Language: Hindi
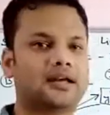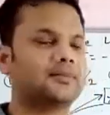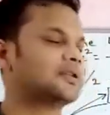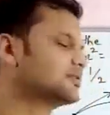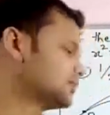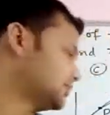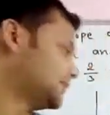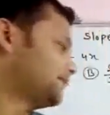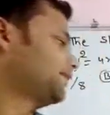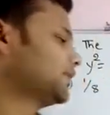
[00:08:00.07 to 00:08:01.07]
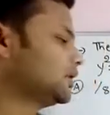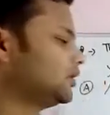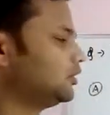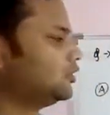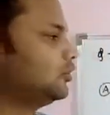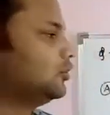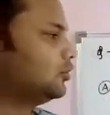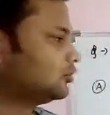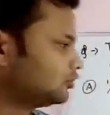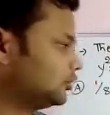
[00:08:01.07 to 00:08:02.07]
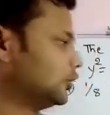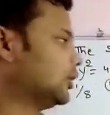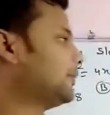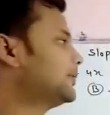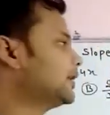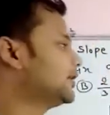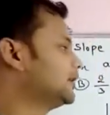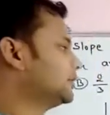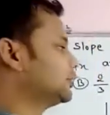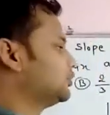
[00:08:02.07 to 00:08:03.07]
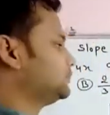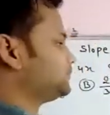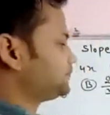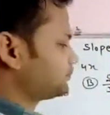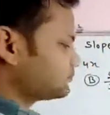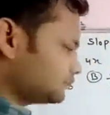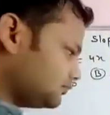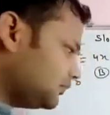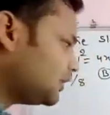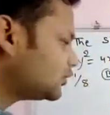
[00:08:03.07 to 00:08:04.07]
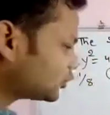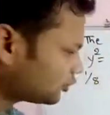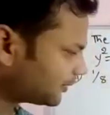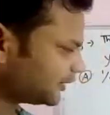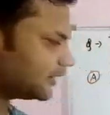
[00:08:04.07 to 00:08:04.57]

आई बात समझ में तो देखो अब क्या करेंगे बताओ चलो पहले